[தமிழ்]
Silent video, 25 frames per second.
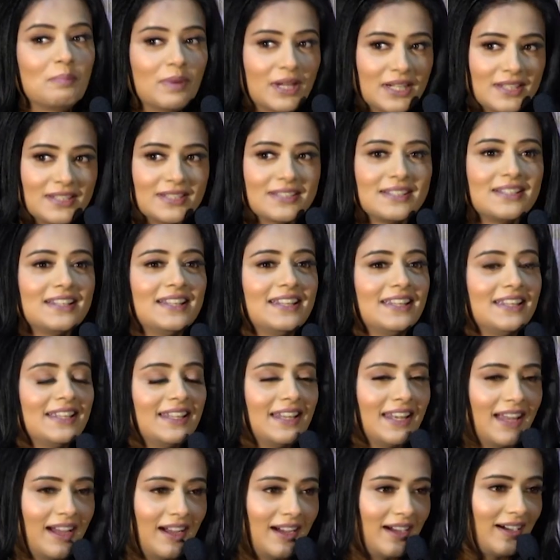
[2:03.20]
பட்
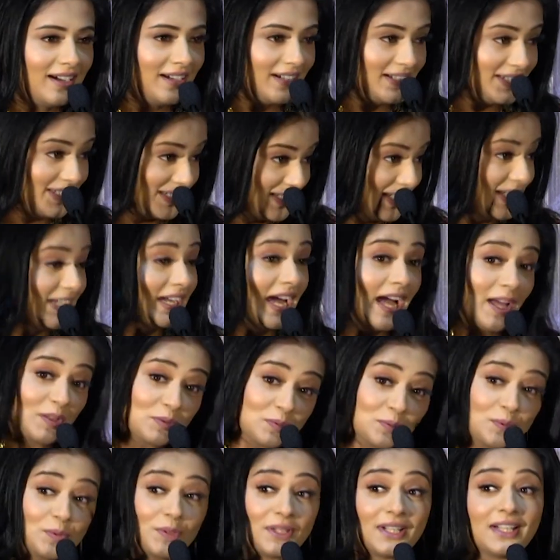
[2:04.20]
நான்
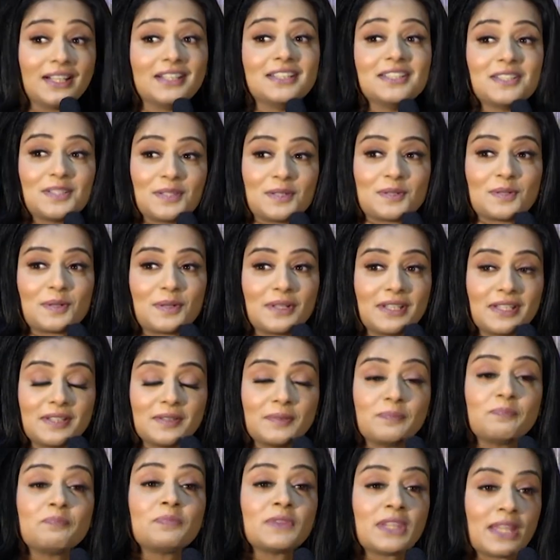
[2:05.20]
அதுவும் ஒரு கண்டிஷன்
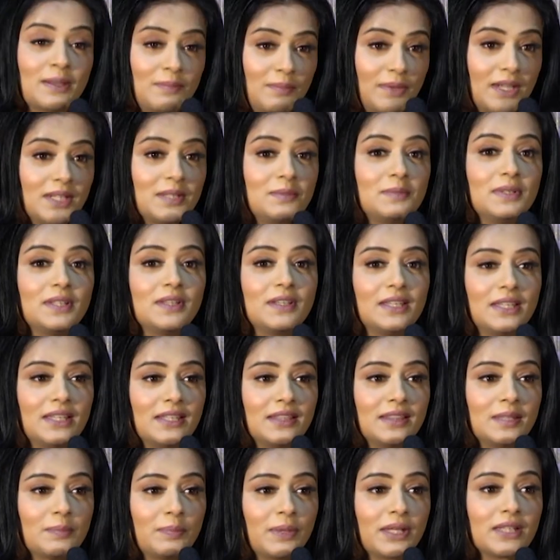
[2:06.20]
சொன்னாரு மேடம் இங்க
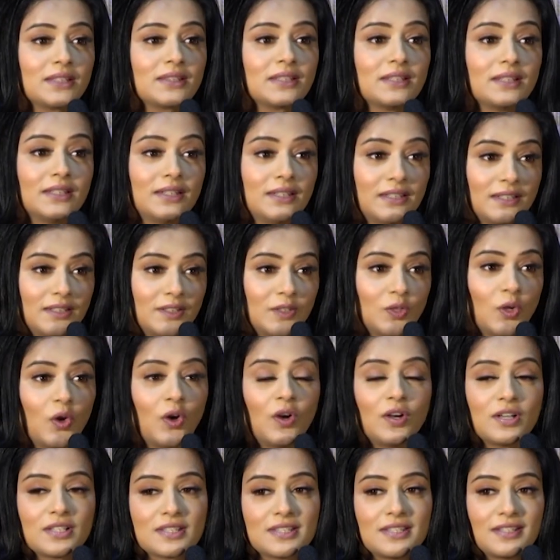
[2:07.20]
இந்த படத்துல
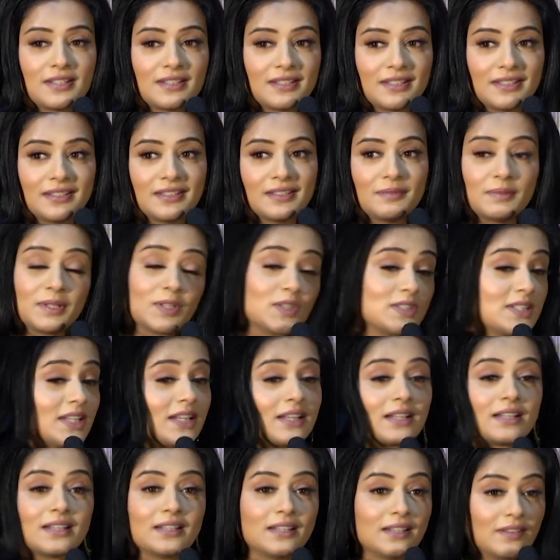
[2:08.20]
டாக்ஸ் இருக்கு பிகாஸ்
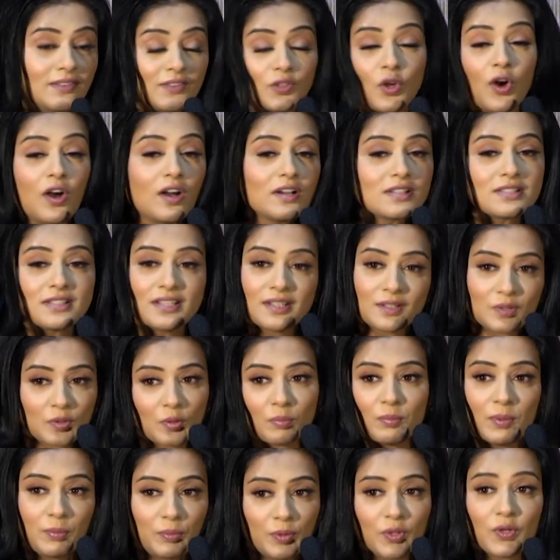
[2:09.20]
எனக்கு இந்த டாக்ஸ்னால்
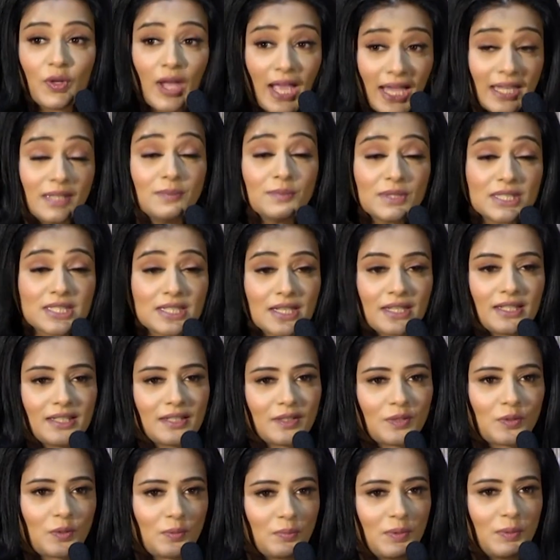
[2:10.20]
எனக்கு ரொம்ப பிடிக்கும் அனிமல்ஸ்னால
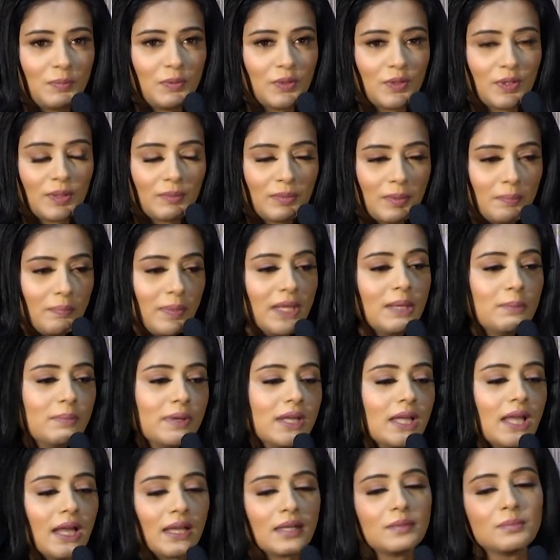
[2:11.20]
எனக்கு ரொம்ப பிடிக்கும் பிக்
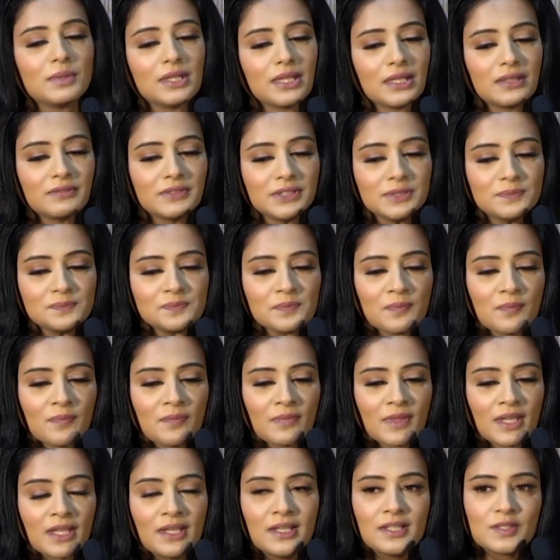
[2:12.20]
பிக் அனிமல் லவர்
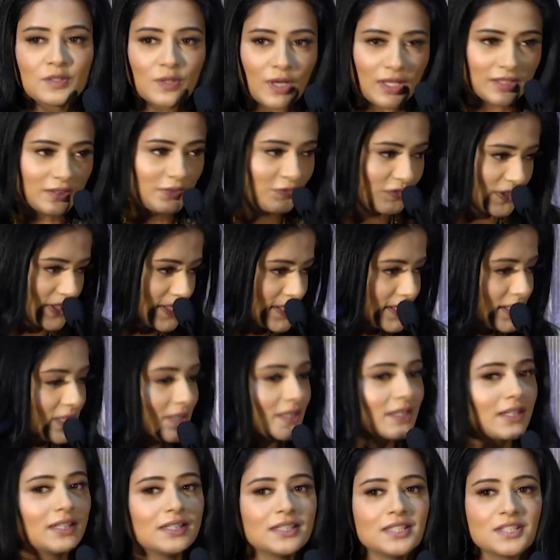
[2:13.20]
ஸோ அது ஃபர்ஸ்ட்
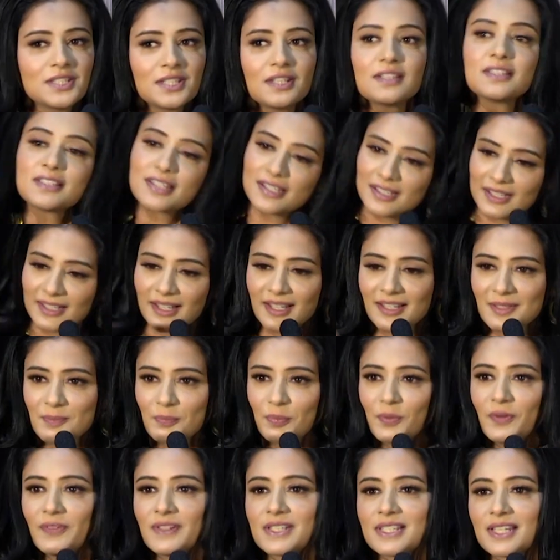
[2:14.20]
அந்த கண்டிஷன் சரி நான்
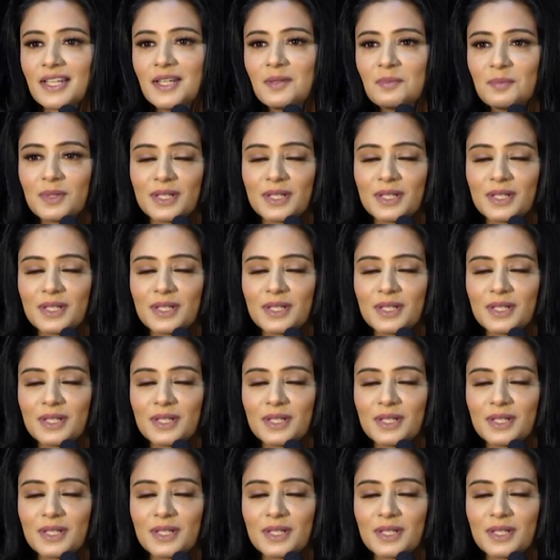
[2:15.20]
இப்போவே சைன்